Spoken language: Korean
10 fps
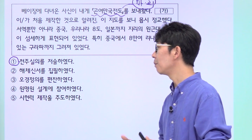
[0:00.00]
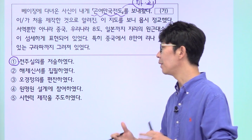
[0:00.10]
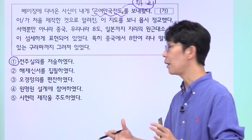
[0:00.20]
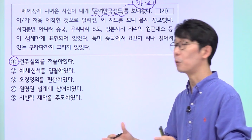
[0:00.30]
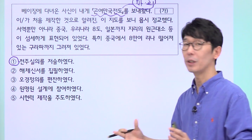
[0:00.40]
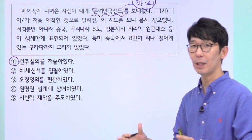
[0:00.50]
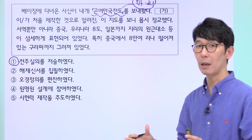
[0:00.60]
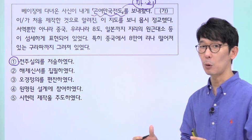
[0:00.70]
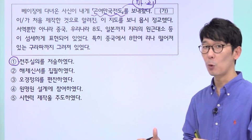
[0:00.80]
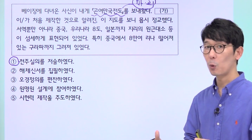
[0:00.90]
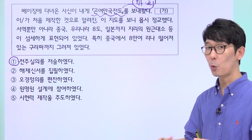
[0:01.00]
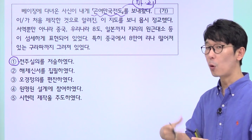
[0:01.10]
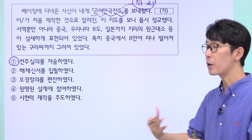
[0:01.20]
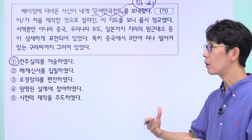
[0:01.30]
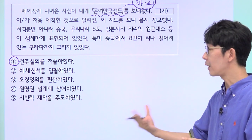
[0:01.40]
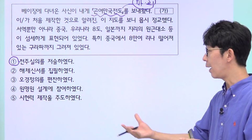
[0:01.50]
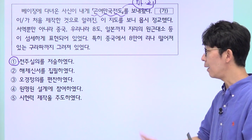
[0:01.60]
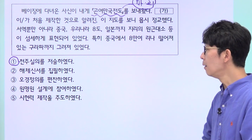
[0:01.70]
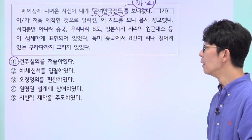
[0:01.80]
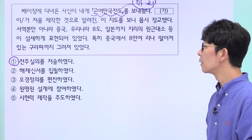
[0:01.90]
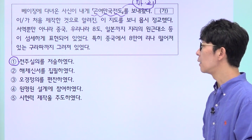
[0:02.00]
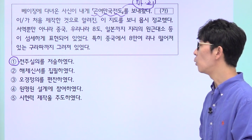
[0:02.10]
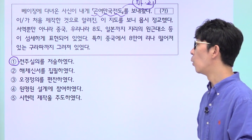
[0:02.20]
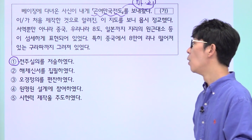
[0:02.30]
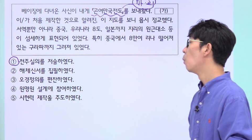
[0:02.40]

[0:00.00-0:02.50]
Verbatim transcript: 내용이 되겠고 공영달 그리고